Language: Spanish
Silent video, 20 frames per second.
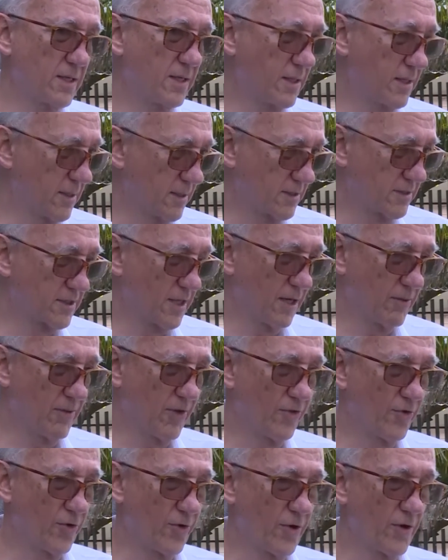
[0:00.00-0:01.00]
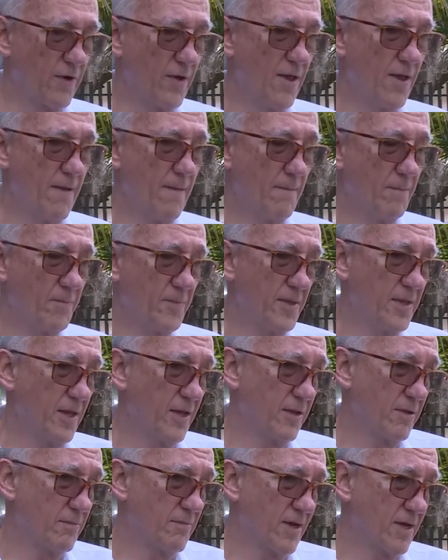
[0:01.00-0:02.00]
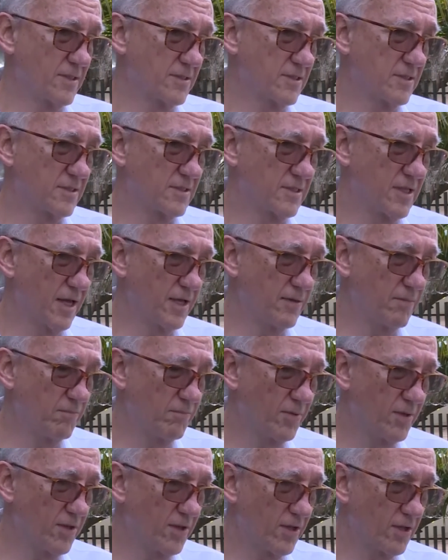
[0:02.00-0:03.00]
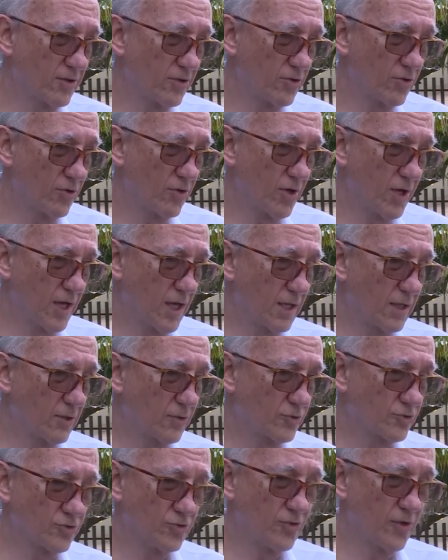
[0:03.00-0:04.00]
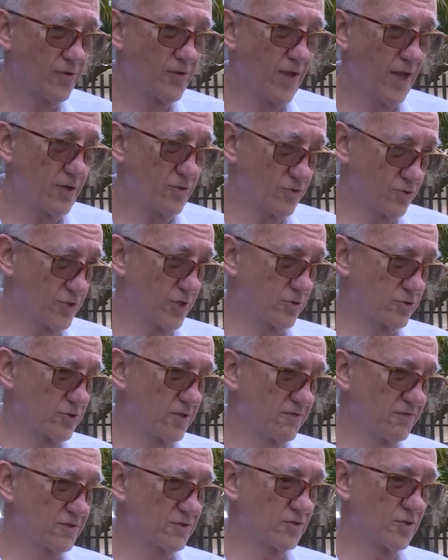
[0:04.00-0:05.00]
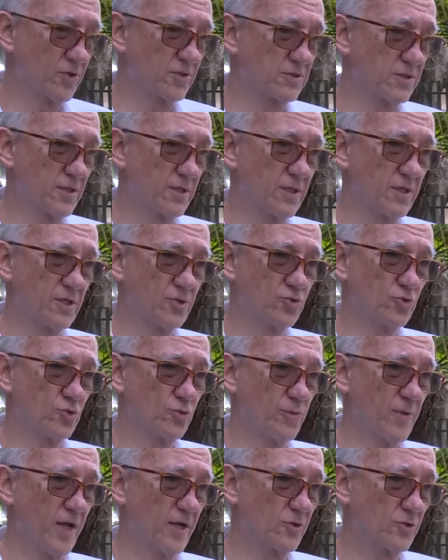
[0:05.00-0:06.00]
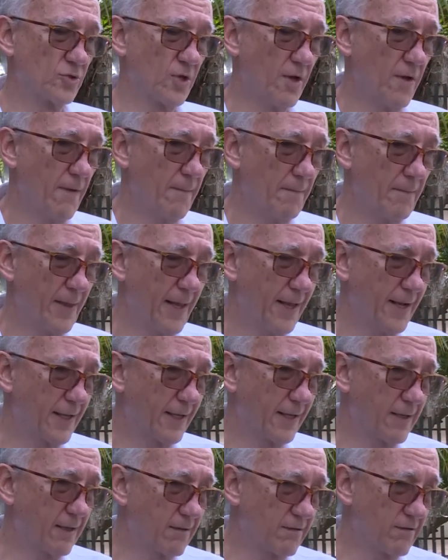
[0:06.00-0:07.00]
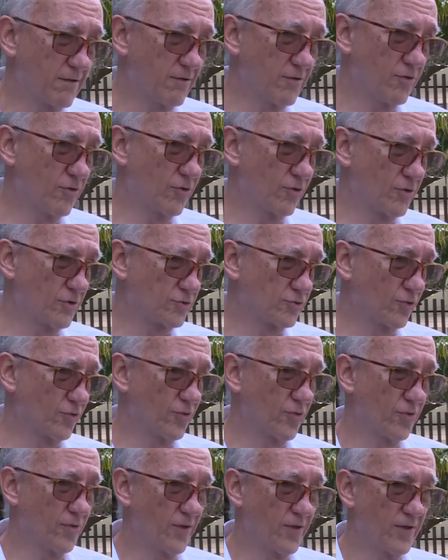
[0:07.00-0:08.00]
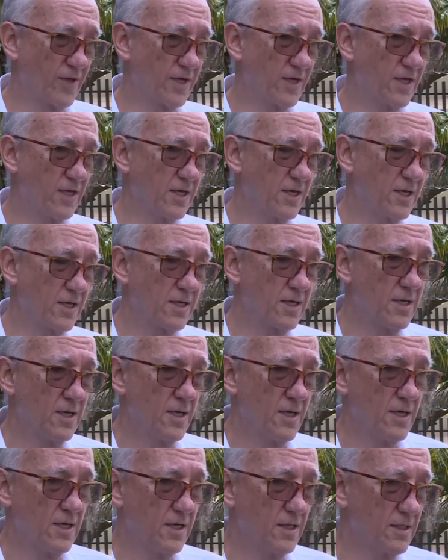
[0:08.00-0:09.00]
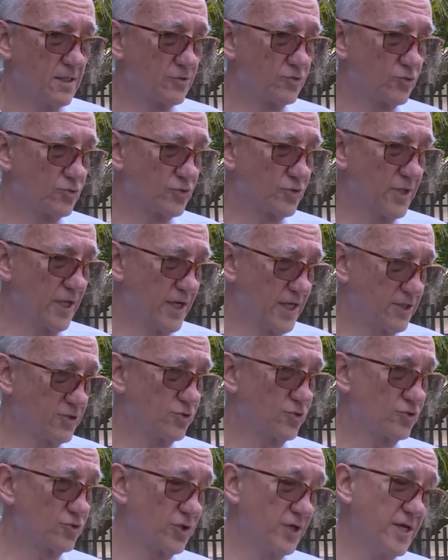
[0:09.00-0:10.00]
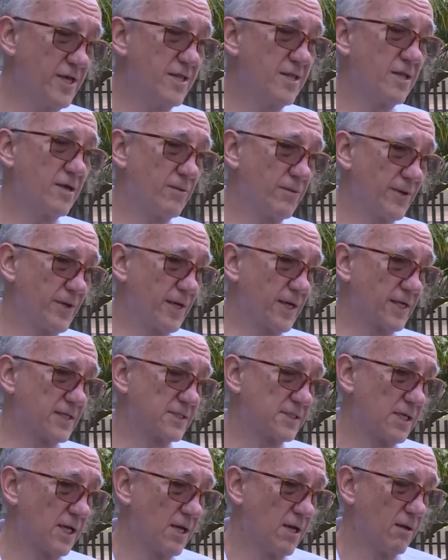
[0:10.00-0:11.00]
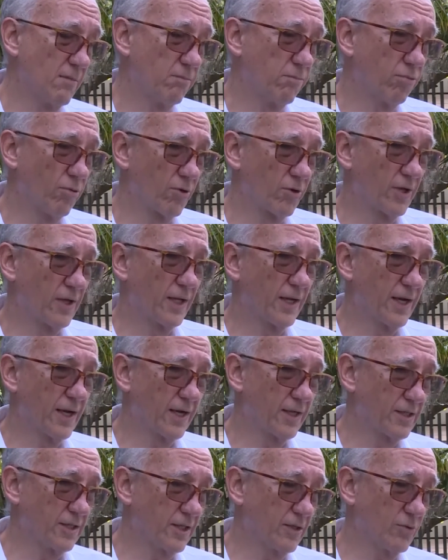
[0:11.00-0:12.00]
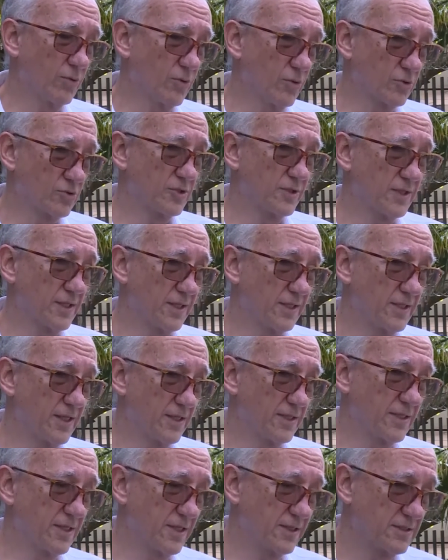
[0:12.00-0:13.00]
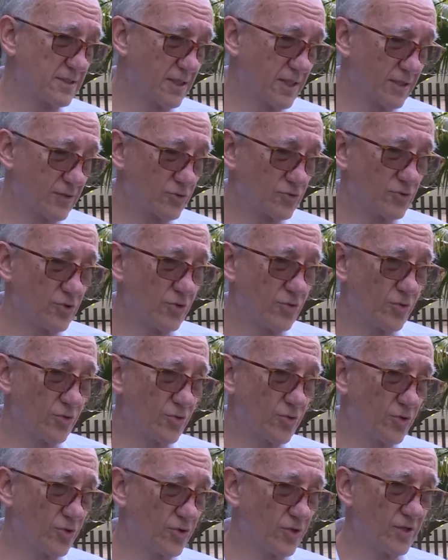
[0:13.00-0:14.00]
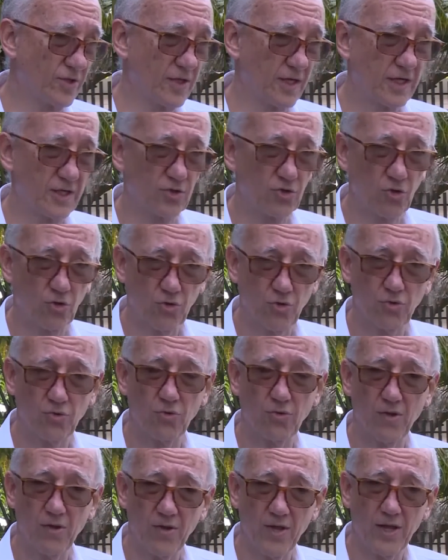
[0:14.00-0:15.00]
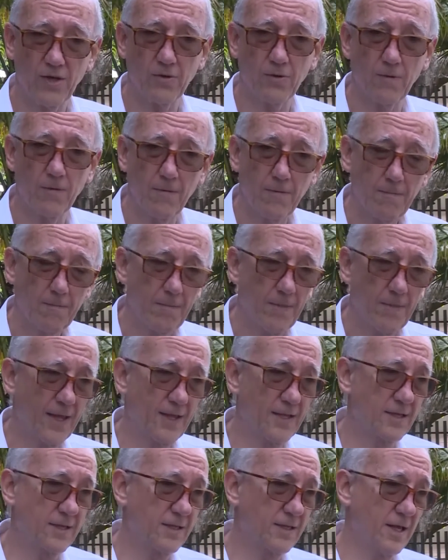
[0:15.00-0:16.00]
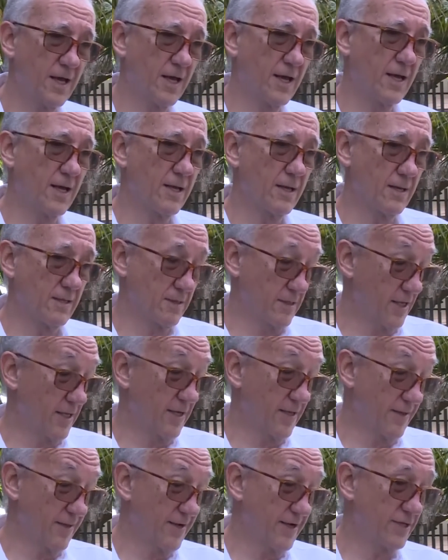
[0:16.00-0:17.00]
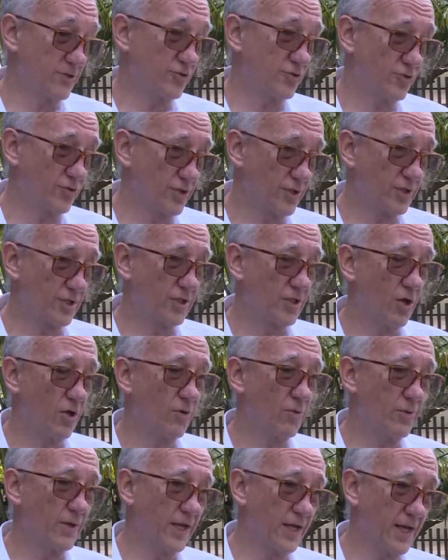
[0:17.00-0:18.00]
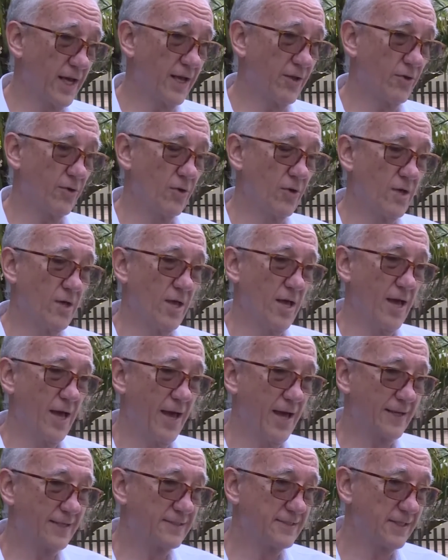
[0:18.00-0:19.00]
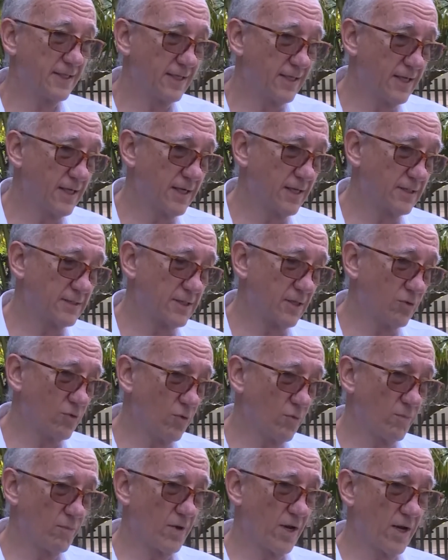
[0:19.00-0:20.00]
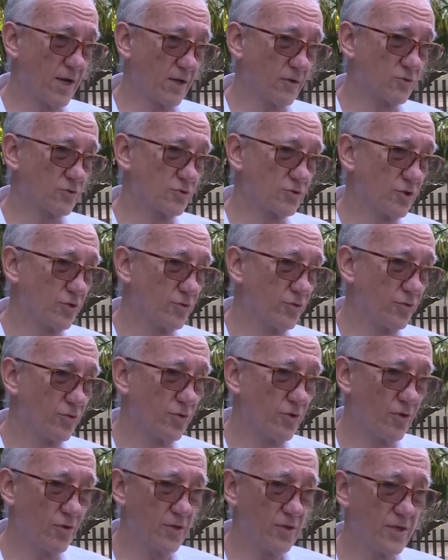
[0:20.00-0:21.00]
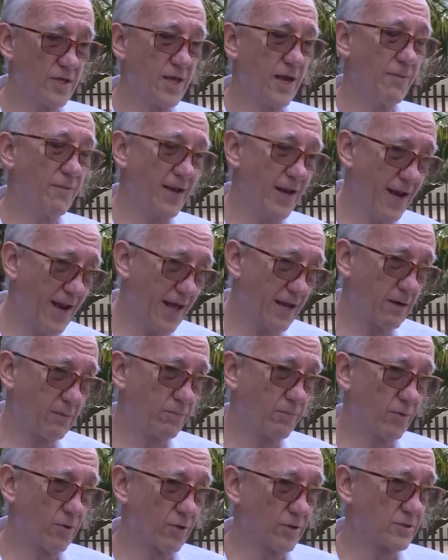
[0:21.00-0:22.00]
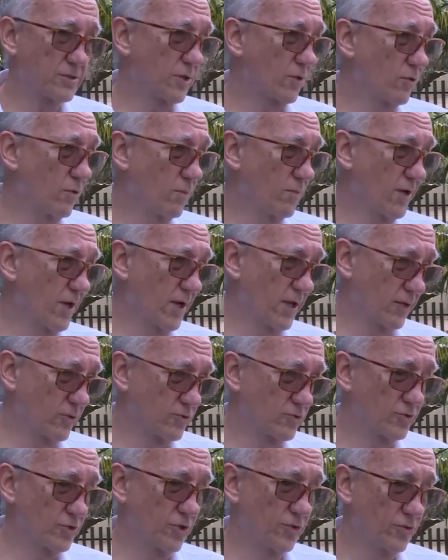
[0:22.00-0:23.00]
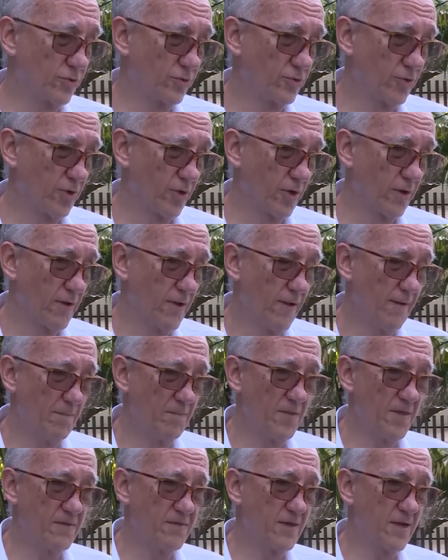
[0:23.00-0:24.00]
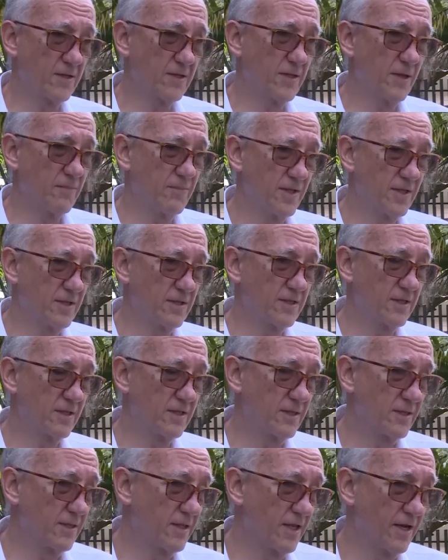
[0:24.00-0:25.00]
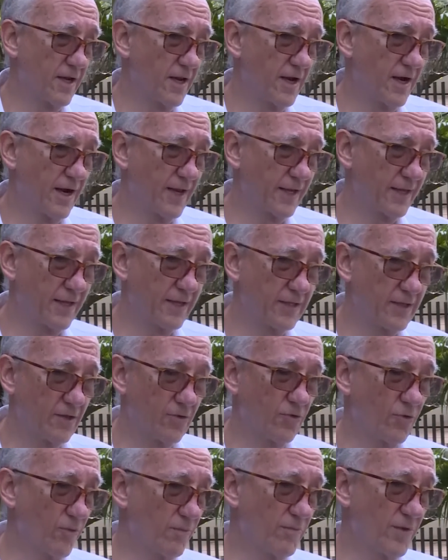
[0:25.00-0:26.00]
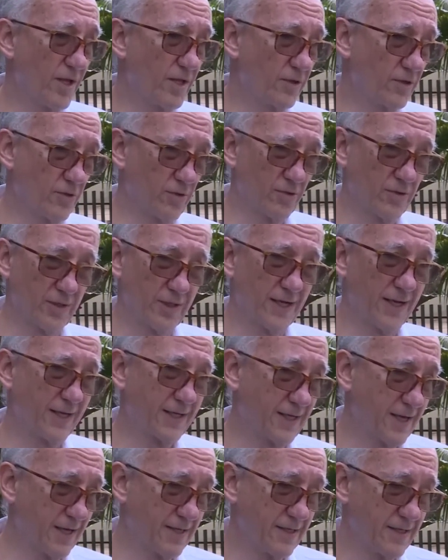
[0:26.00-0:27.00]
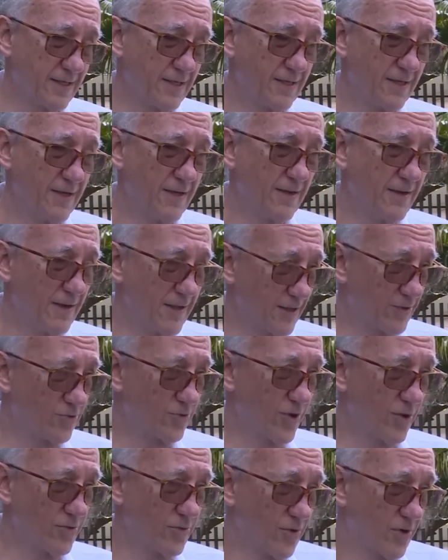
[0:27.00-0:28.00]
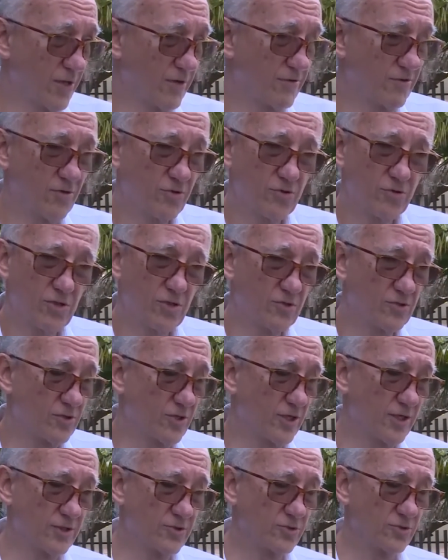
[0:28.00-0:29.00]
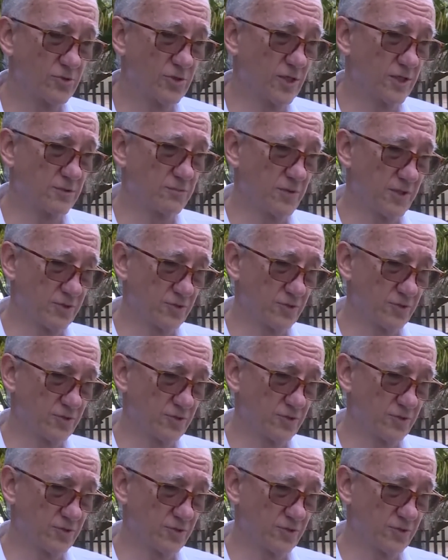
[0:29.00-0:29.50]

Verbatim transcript: El Salvador. Y además está impidiendo a los ciudadanos y a los defensores de derechos humanos el ejercicio de su ciudadanía y de sus derechos y deberes porque el artículo 73 de la Constitución dice que todo ciudadano está, tiene derecho y está obligado a exigir que se cumpla la Constitución y a velar porque se cumpla la Constitución. Y ciertamente tener a la gente durmiendo en la calle es una violación de los derechos de las